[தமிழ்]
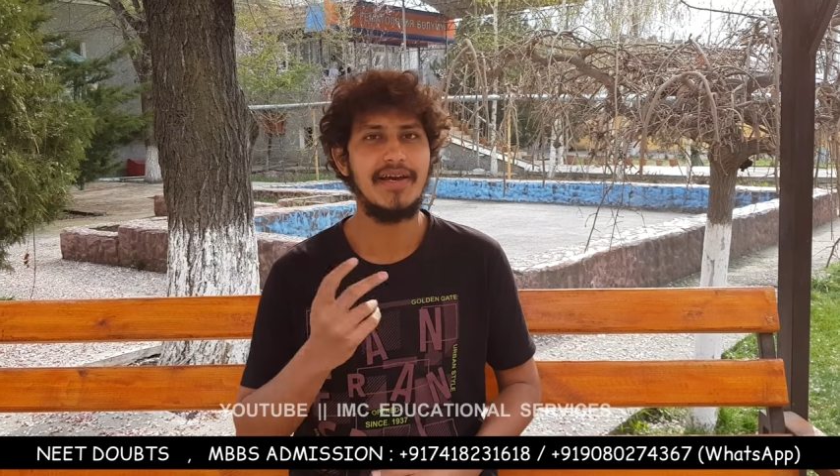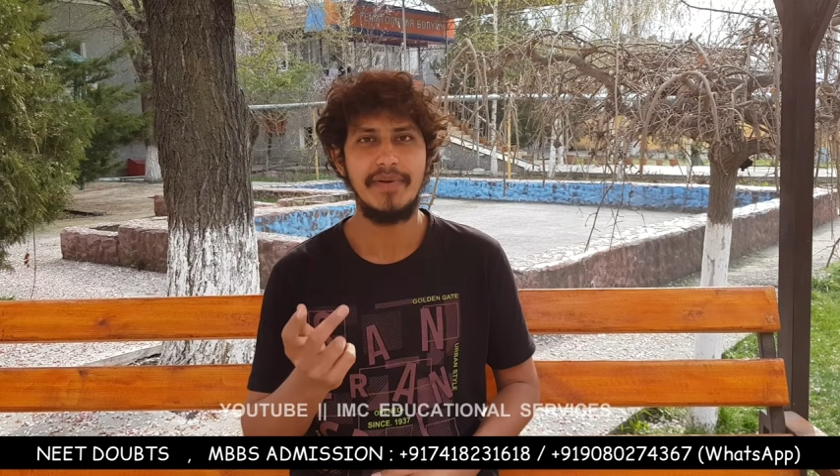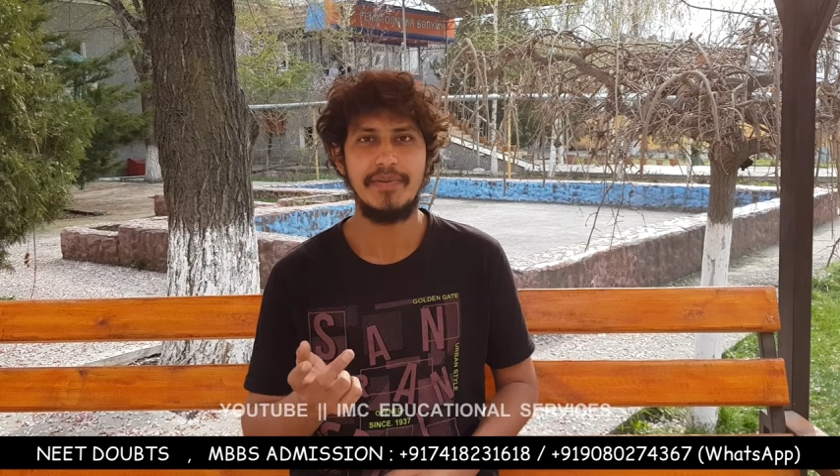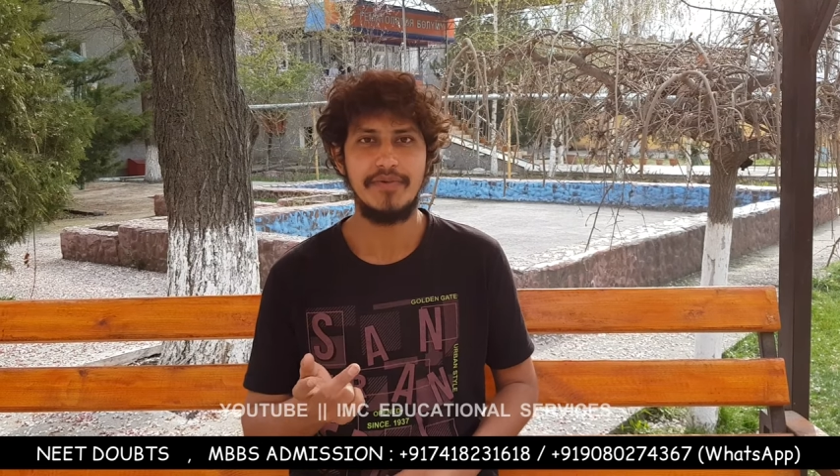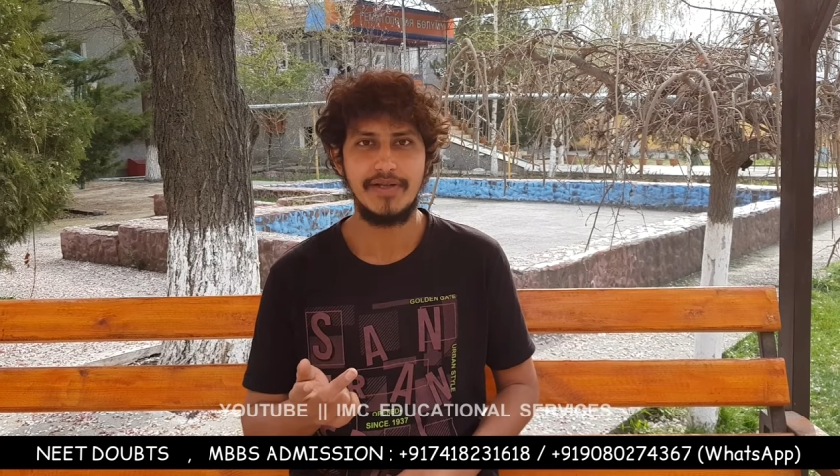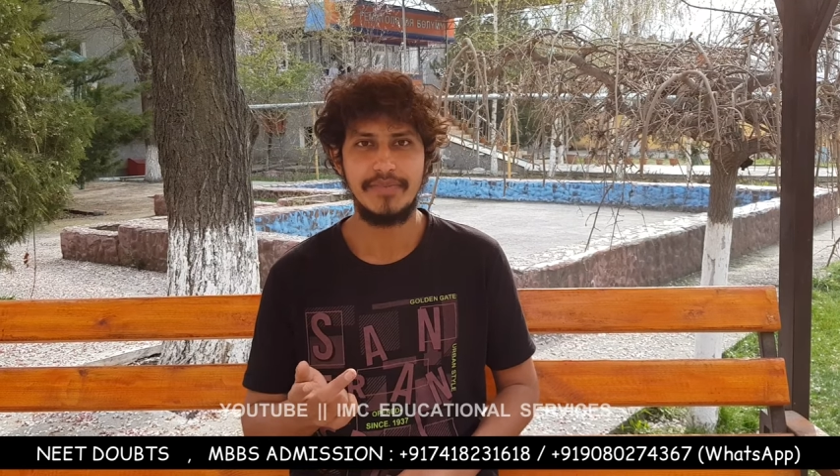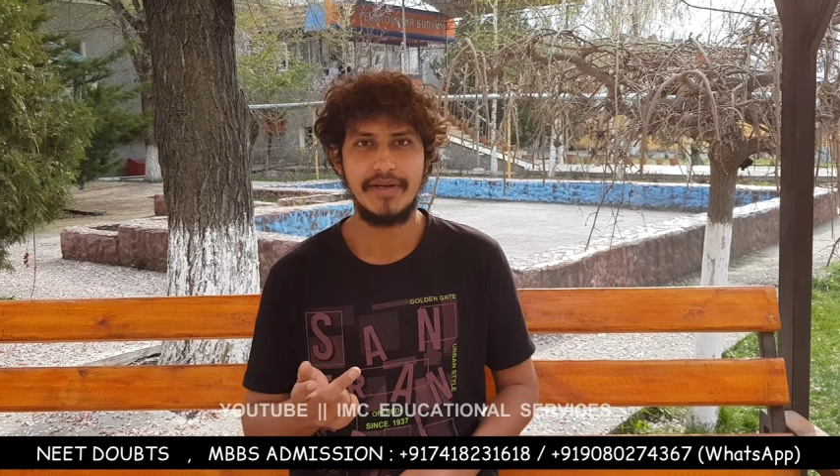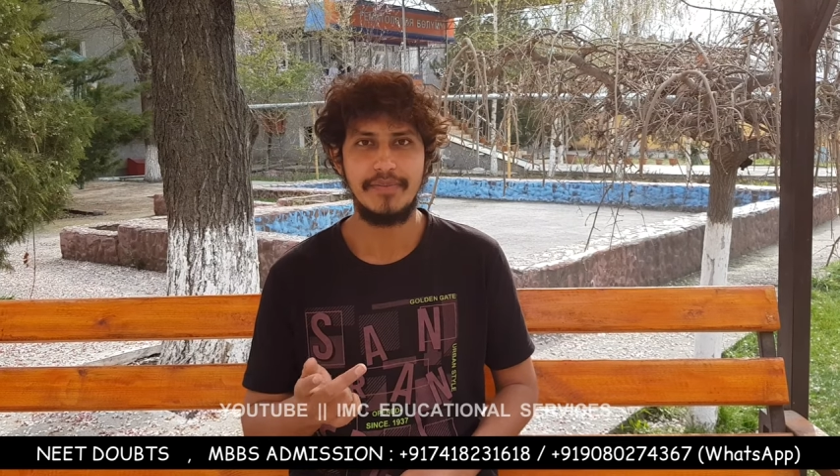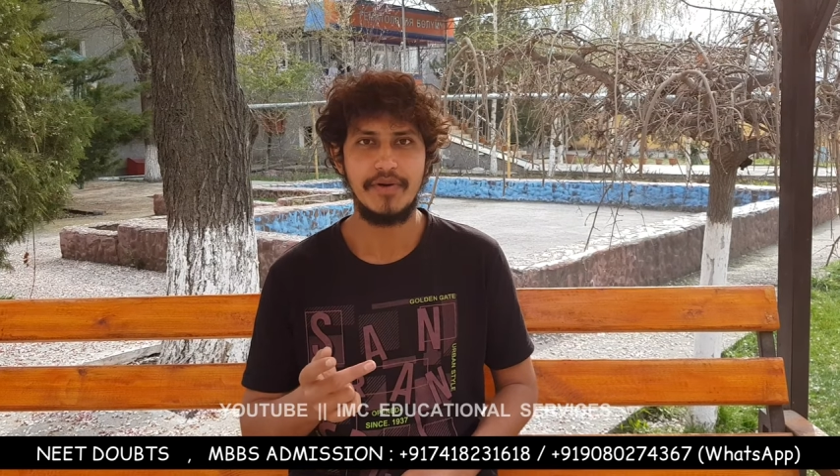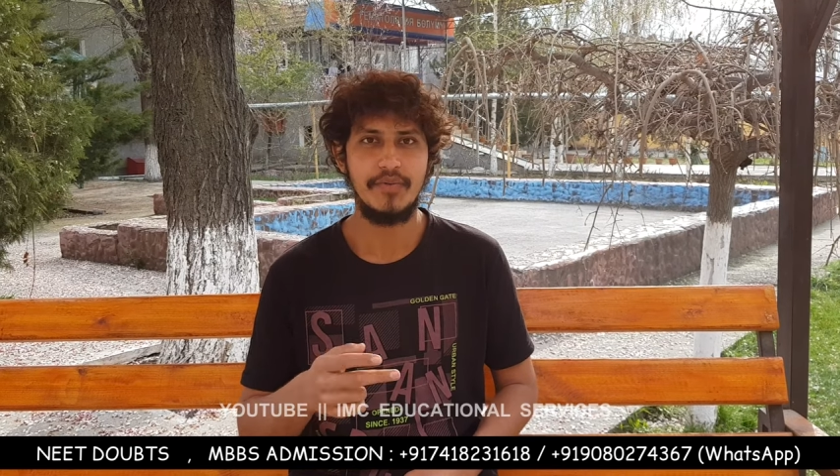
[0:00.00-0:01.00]
எல்லாமே நம்ம வந்து
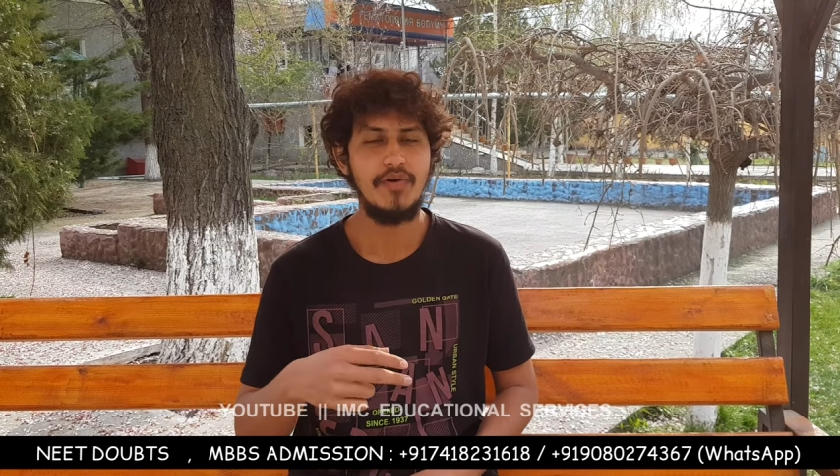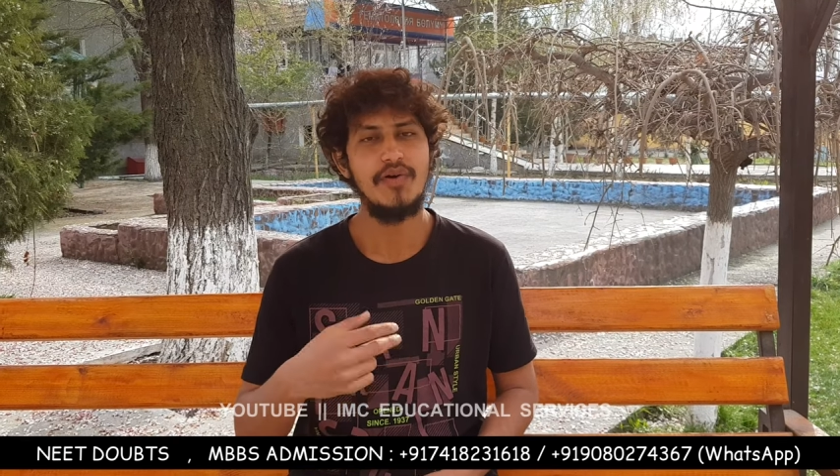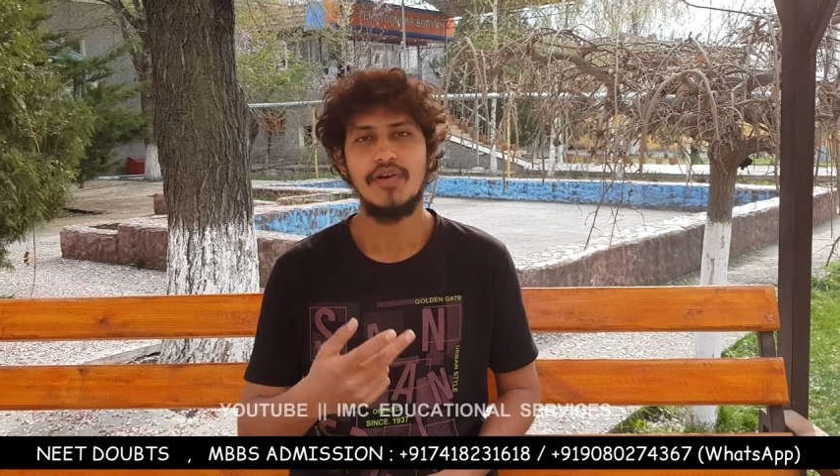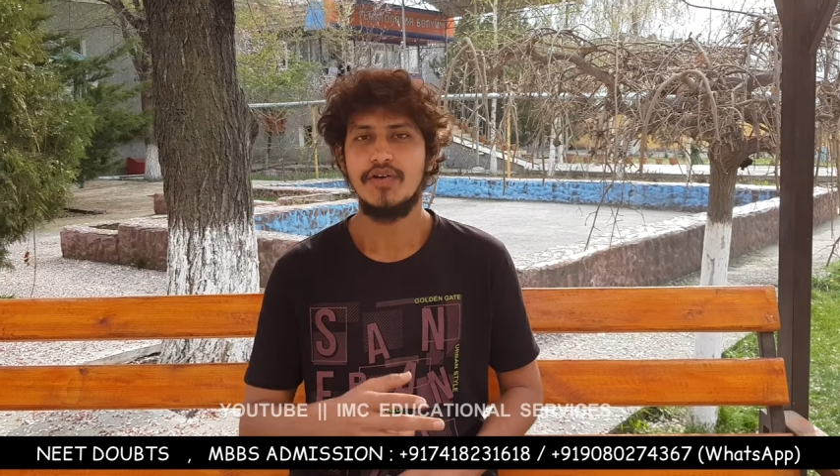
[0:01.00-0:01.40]
அப்டேட் பண்ணுவோம்